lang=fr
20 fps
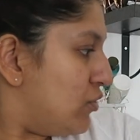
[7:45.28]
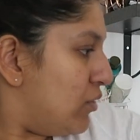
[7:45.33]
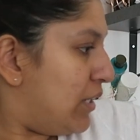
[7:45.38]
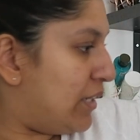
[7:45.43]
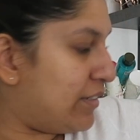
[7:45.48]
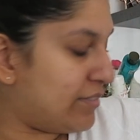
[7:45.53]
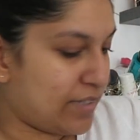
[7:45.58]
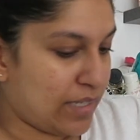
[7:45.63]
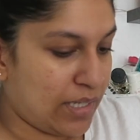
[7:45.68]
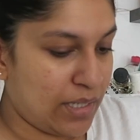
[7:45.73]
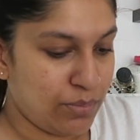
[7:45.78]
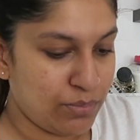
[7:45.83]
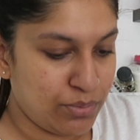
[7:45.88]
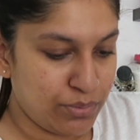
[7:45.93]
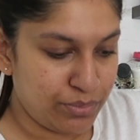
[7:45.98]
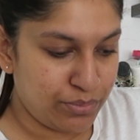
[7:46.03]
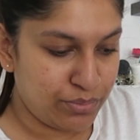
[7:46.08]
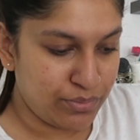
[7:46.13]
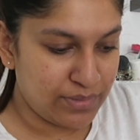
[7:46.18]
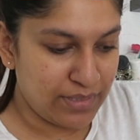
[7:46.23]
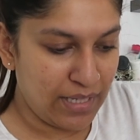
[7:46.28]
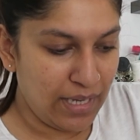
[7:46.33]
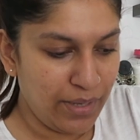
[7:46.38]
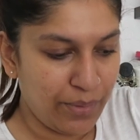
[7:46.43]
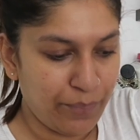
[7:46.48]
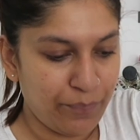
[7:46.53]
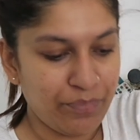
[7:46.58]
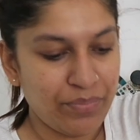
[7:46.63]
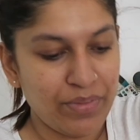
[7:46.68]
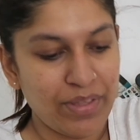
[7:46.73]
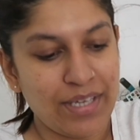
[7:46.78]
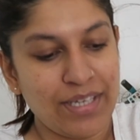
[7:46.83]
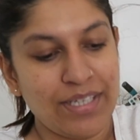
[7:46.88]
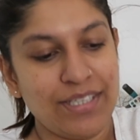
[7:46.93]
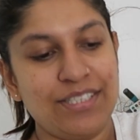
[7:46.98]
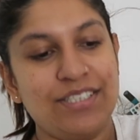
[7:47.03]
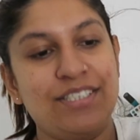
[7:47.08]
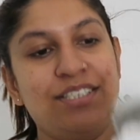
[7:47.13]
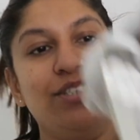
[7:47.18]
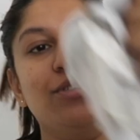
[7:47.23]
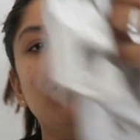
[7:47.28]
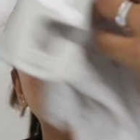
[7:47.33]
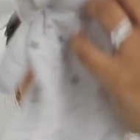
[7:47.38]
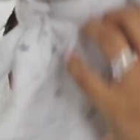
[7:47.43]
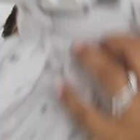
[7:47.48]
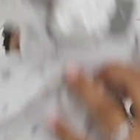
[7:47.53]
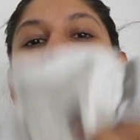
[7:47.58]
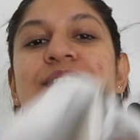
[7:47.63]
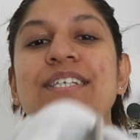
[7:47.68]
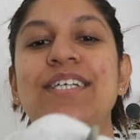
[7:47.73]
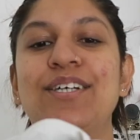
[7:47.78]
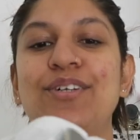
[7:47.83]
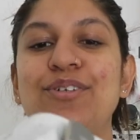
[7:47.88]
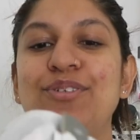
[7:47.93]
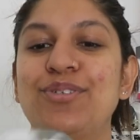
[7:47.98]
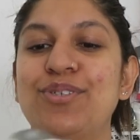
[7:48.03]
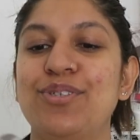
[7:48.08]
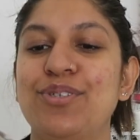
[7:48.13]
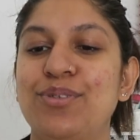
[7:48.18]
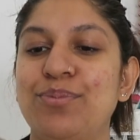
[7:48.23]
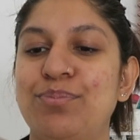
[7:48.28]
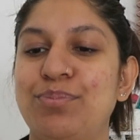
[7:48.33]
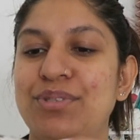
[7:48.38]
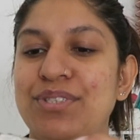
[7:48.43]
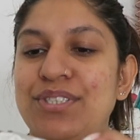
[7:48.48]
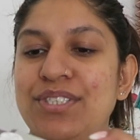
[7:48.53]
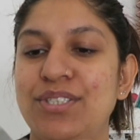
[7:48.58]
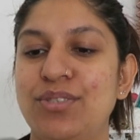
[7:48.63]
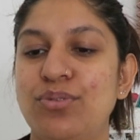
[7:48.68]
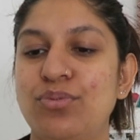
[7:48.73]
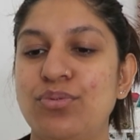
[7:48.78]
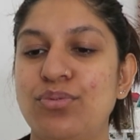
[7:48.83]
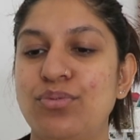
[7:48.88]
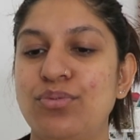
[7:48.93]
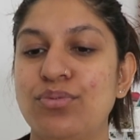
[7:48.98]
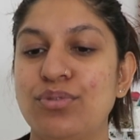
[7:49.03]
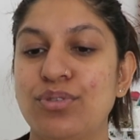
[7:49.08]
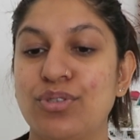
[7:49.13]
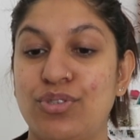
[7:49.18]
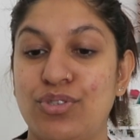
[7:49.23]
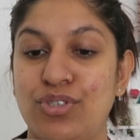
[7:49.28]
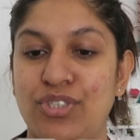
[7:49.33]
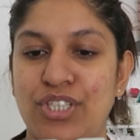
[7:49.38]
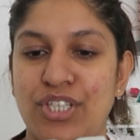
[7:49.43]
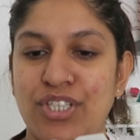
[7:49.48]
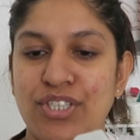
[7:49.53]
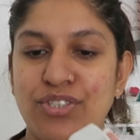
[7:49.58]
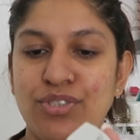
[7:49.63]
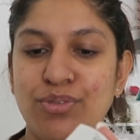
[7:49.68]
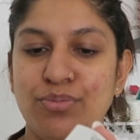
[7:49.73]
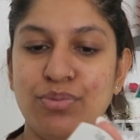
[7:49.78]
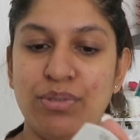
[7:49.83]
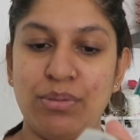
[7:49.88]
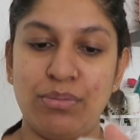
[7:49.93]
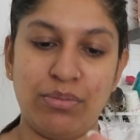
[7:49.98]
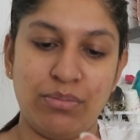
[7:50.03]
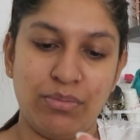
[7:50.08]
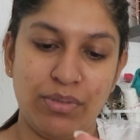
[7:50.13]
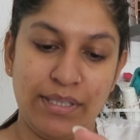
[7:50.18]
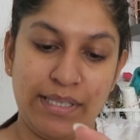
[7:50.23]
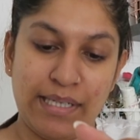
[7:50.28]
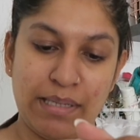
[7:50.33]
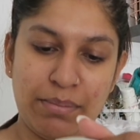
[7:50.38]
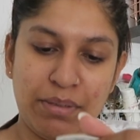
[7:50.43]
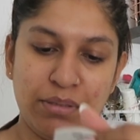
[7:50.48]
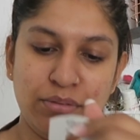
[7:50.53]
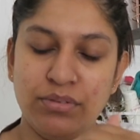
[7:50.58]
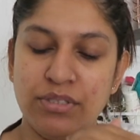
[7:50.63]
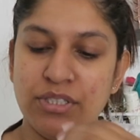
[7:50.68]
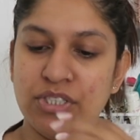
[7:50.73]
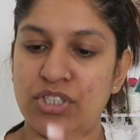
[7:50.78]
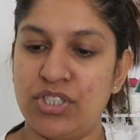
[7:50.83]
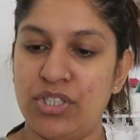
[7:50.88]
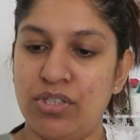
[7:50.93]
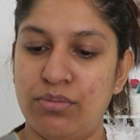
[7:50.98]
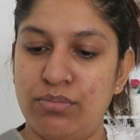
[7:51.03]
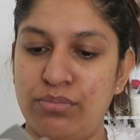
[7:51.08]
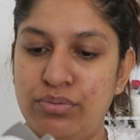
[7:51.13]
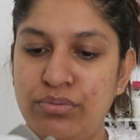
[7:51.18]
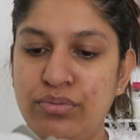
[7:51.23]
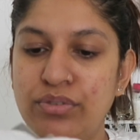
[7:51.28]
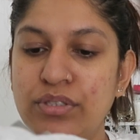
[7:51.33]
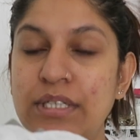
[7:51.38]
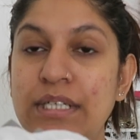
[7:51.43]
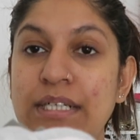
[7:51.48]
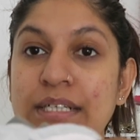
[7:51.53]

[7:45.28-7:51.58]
je laverai un peu plus tard. J'ai trouvé le petit doudou que je cherchais depuis un moment. Il n'a pas coûté cher en plus.